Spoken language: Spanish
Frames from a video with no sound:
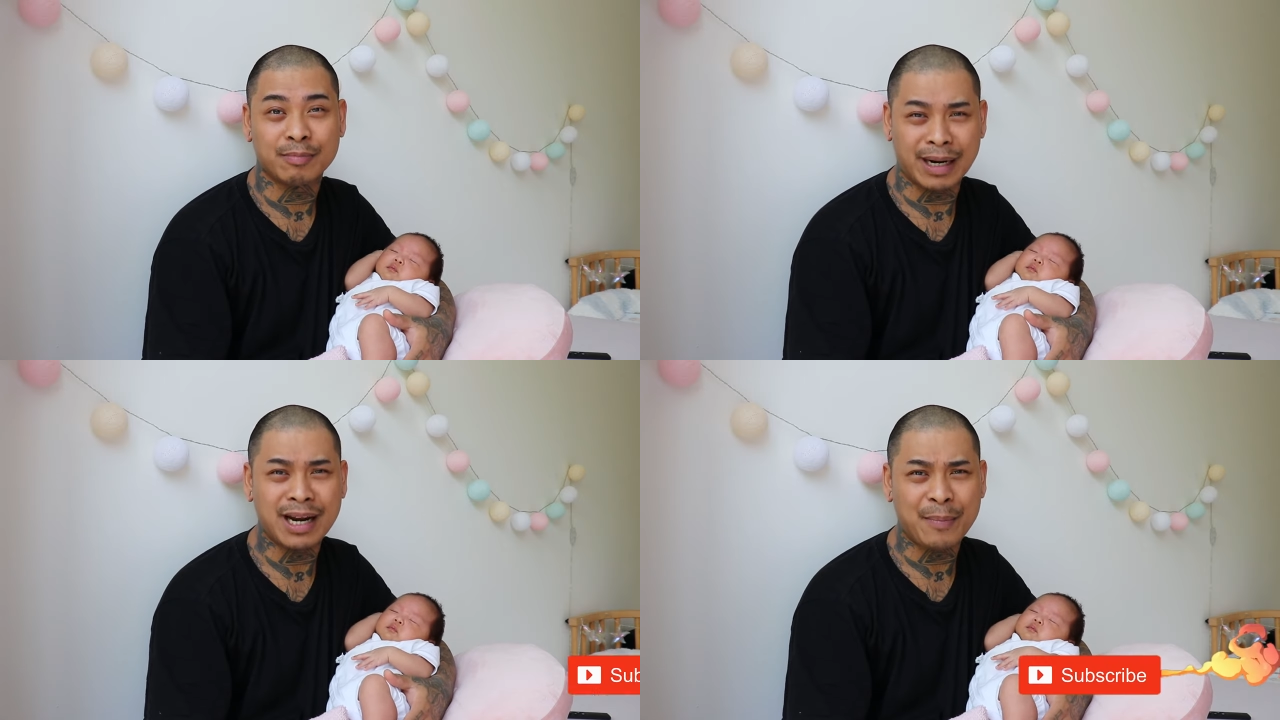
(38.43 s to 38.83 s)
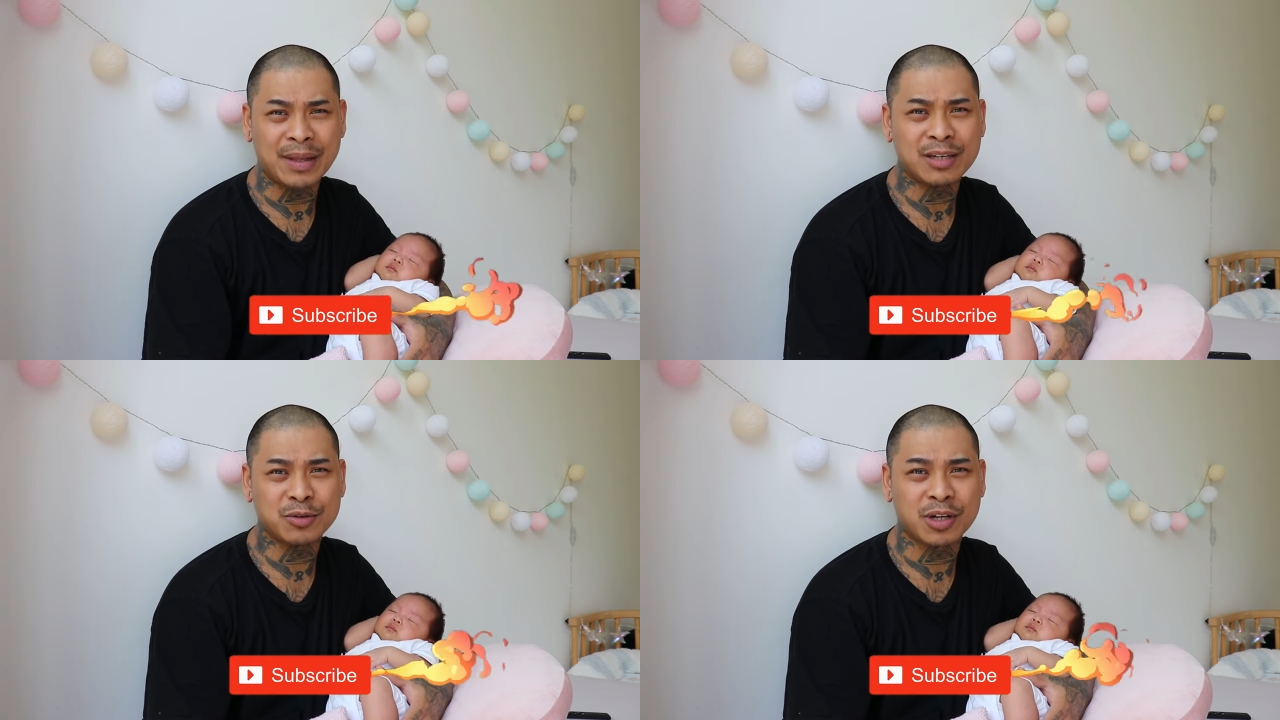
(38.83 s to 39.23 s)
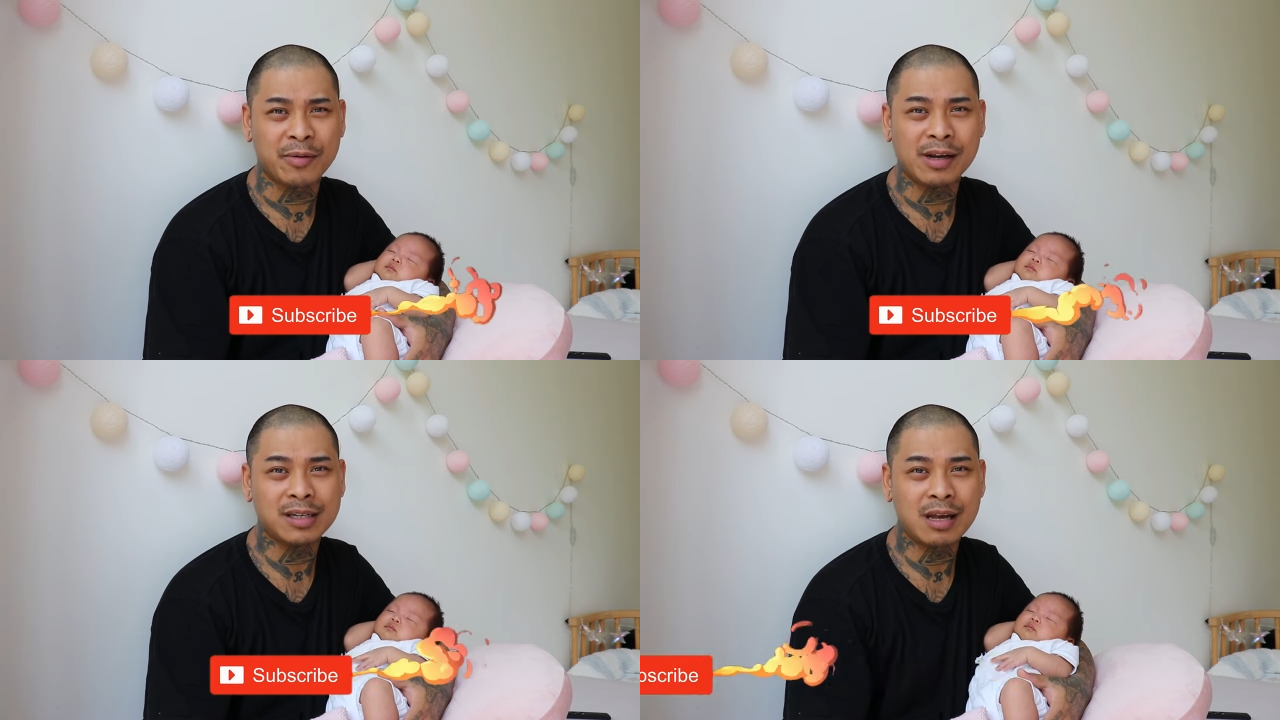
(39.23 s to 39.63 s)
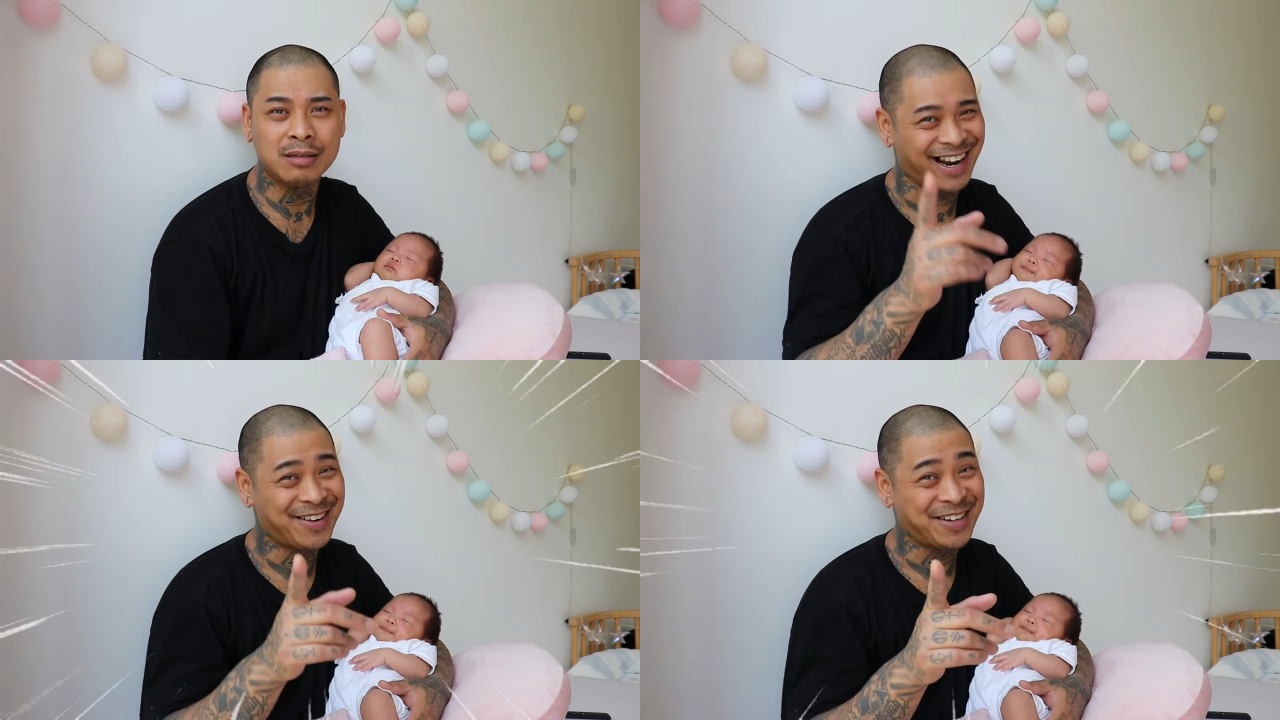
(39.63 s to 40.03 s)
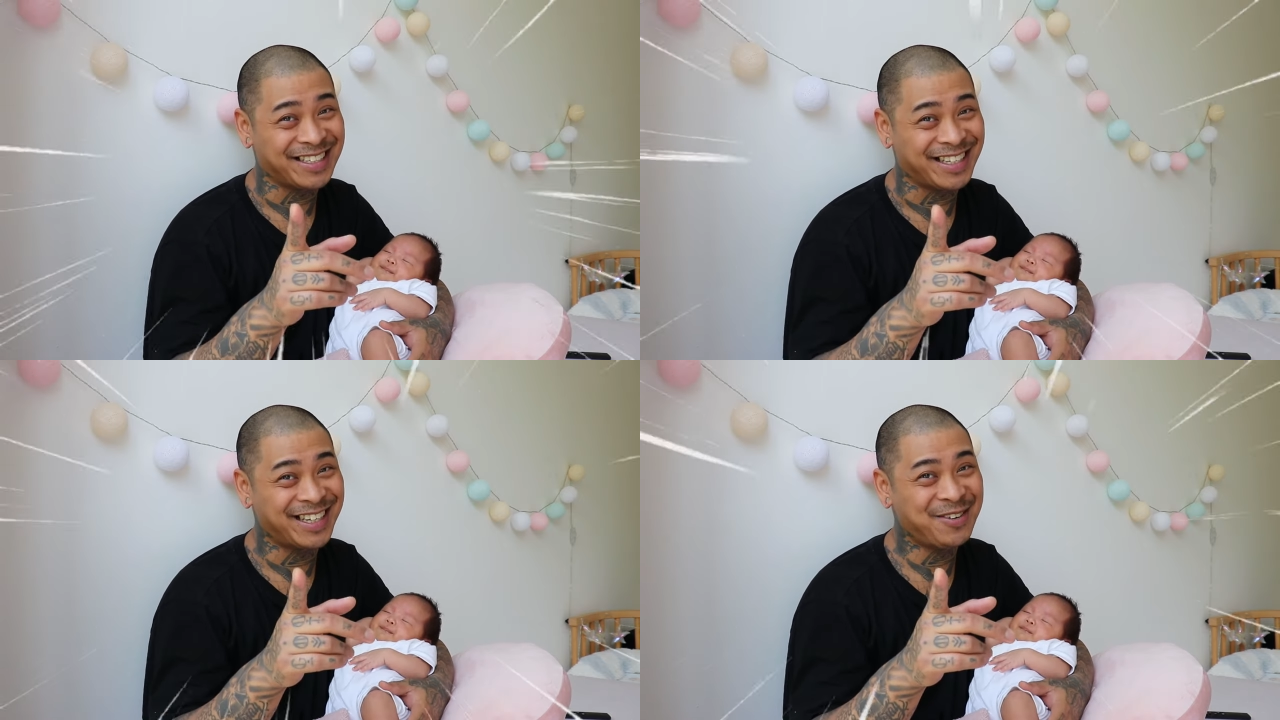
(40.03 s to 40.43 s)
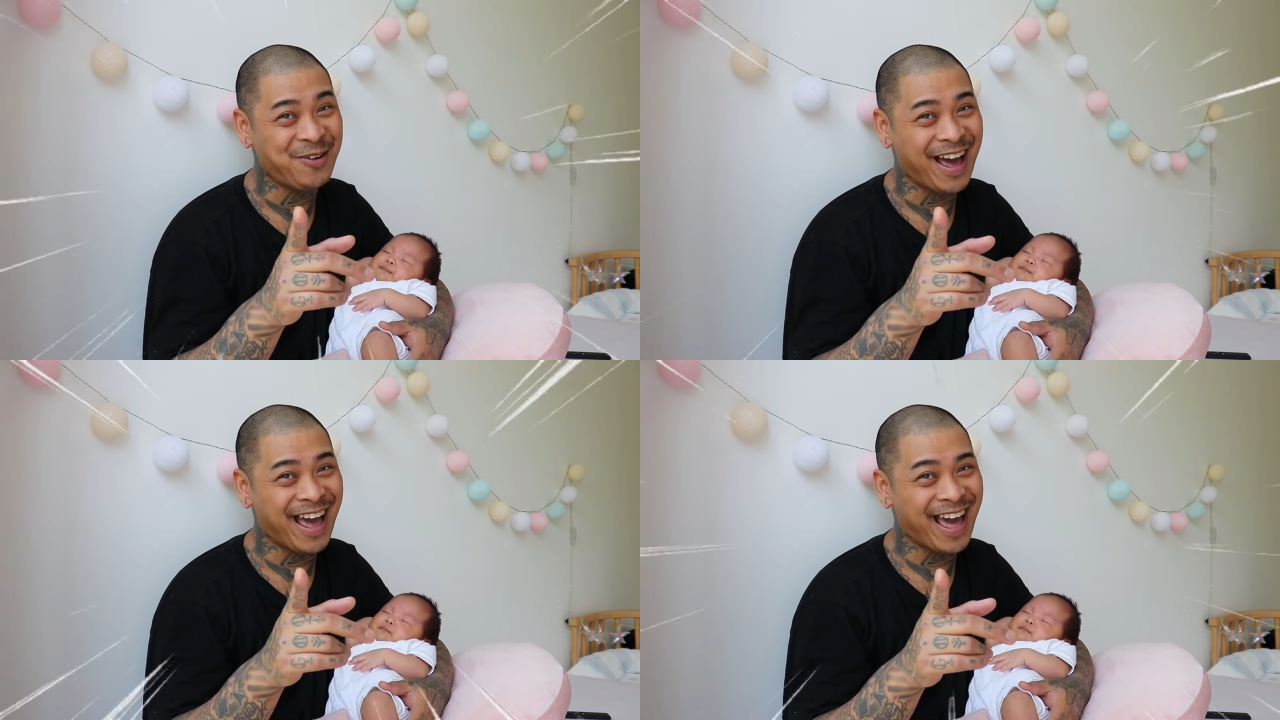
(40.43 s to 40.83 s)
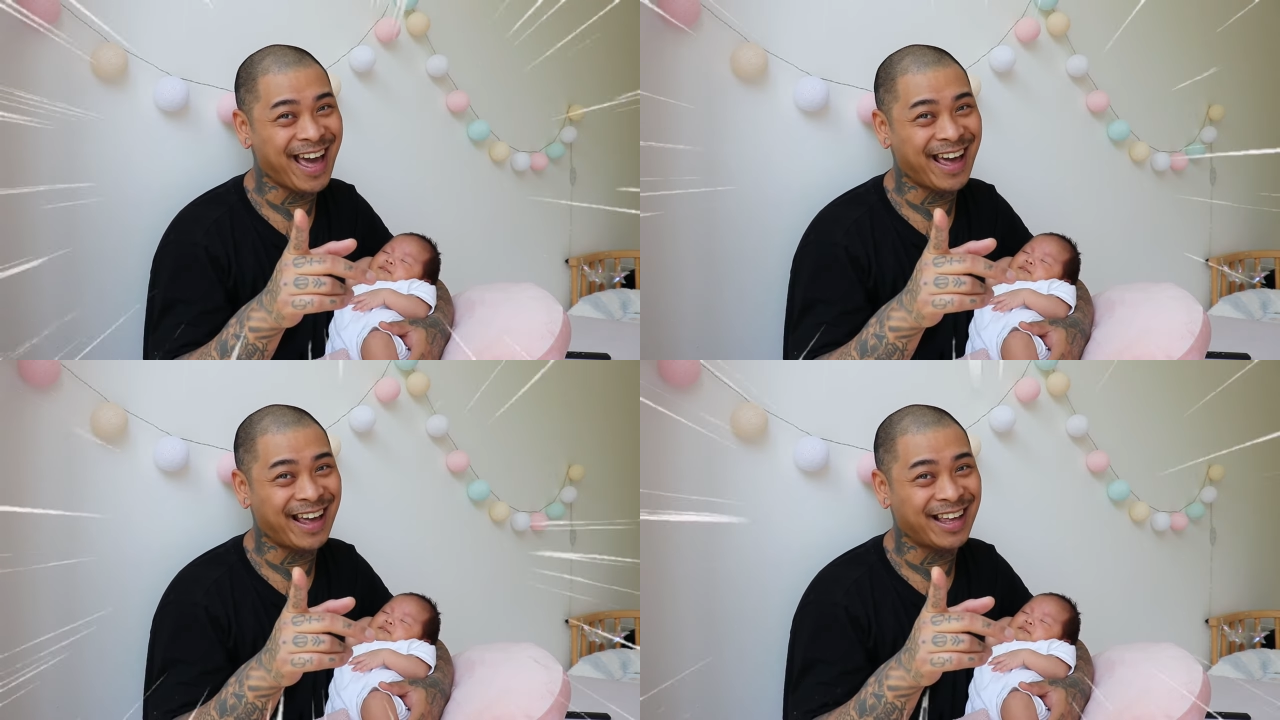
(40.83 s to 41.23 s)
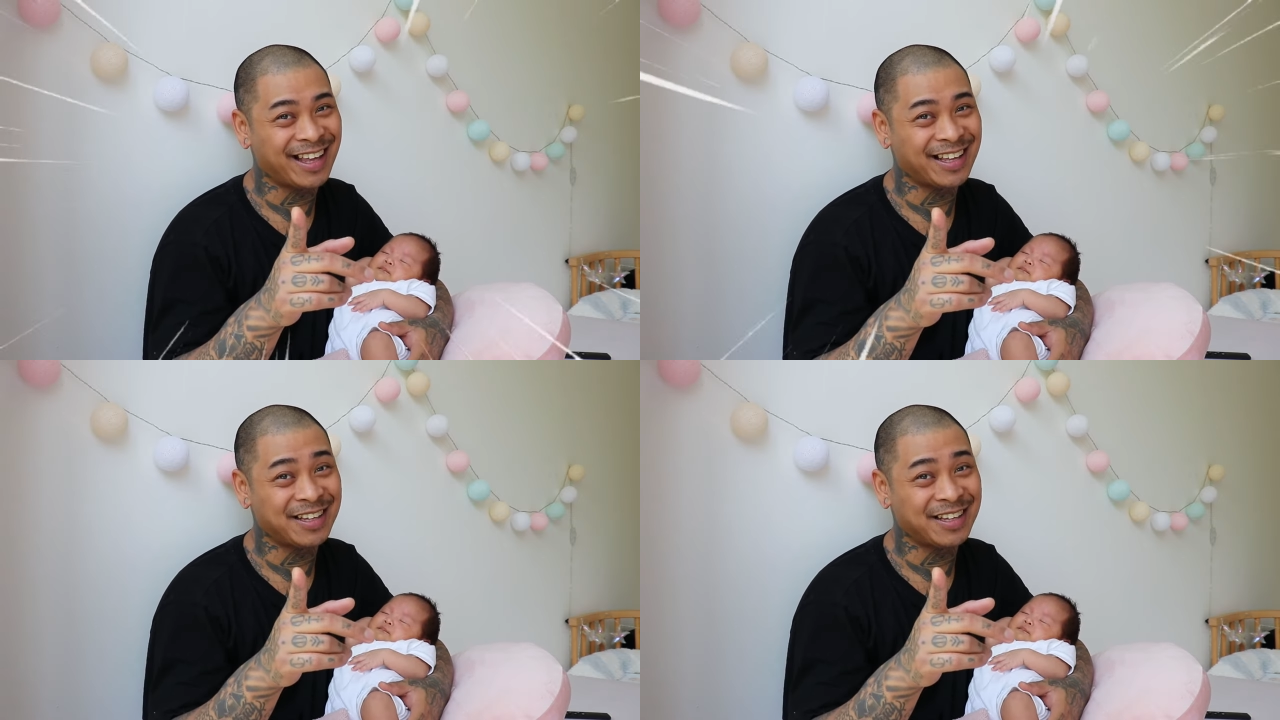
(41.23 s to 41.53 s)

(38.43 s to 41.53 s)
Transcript: ¿Vale la pena suscribirse? Claro que sí, güey.